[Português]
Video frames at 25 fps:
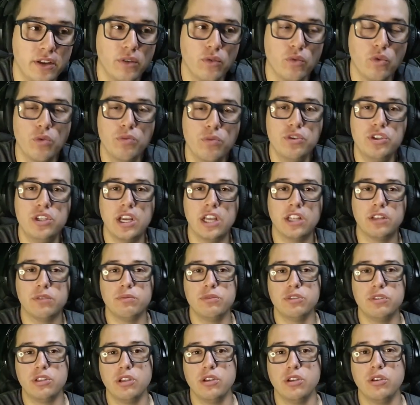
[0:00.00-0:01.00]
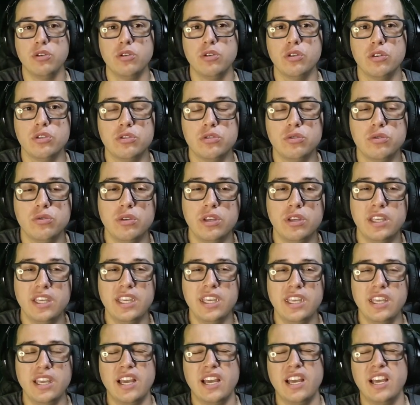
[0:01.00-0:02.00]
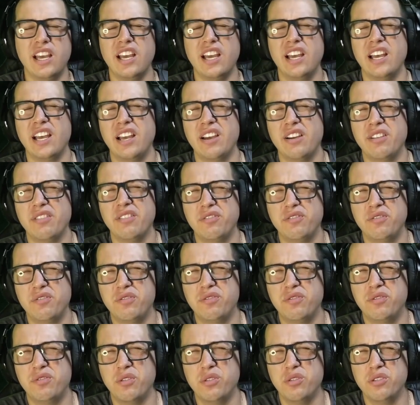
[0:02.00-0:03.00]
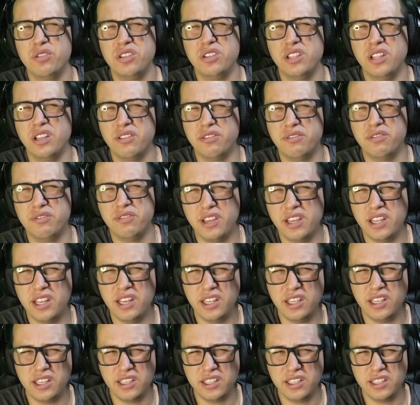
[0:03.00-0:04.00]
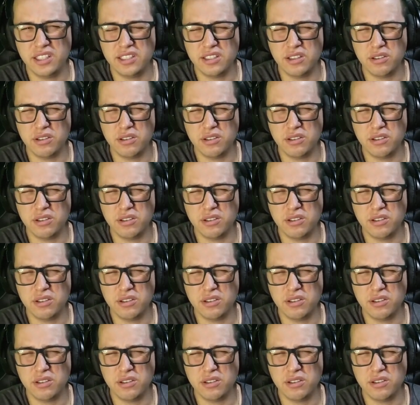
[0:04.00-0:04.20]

o objeto misterioso e a fonte da Fênix,